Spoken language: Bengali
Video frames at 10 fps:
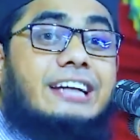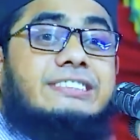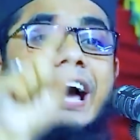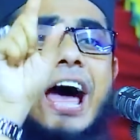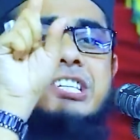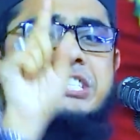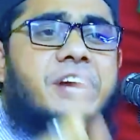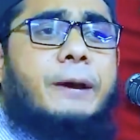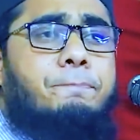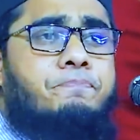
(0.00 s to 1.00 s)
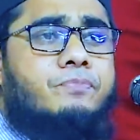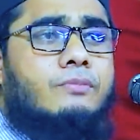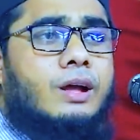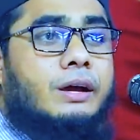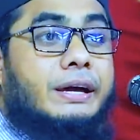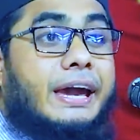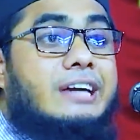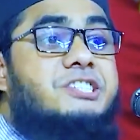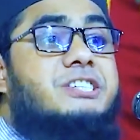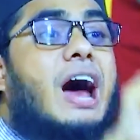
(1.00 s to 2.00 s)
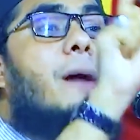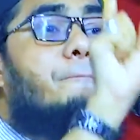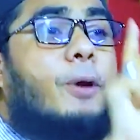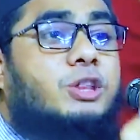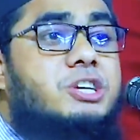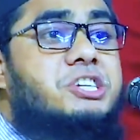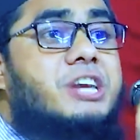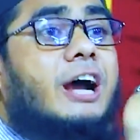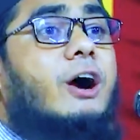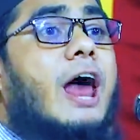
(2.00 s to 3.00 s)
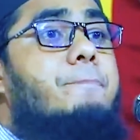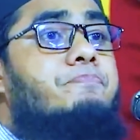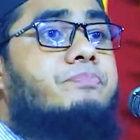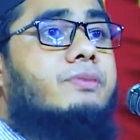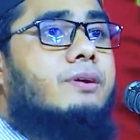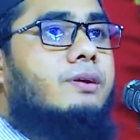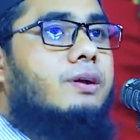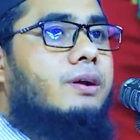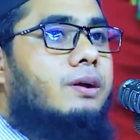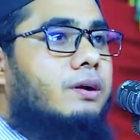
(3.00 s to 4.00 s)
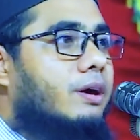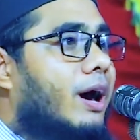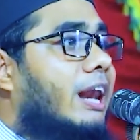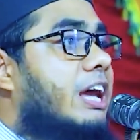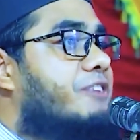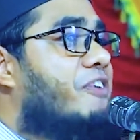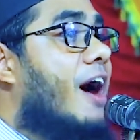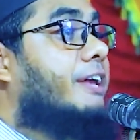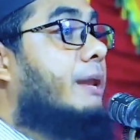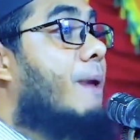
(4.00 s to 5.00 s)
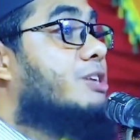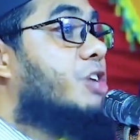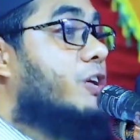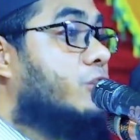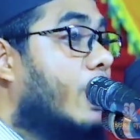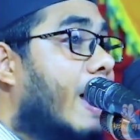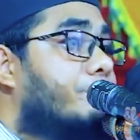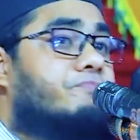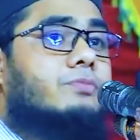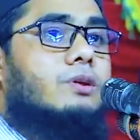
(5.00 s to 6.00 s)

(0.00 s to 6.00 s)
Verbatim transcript: একটা রাষ্ট্রে ইসলাম প্রতিষ্ঠা করা খালিফা নির্বাচন করা